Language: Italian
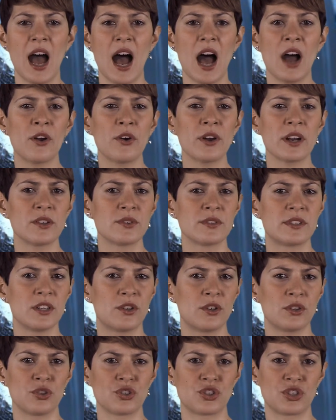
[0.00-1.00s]
Ancora non si
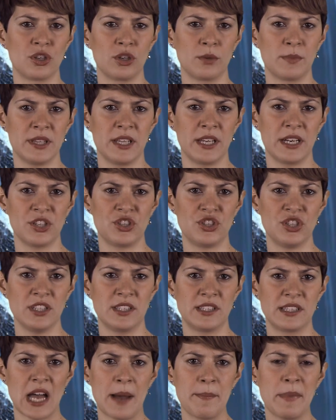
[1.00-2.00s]
conosce il nome del
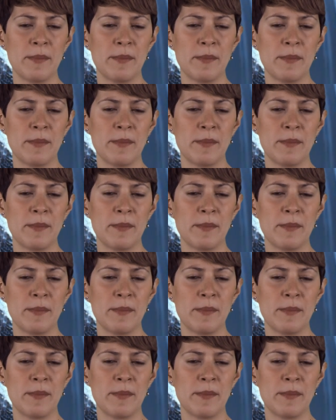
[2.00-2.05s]
regista,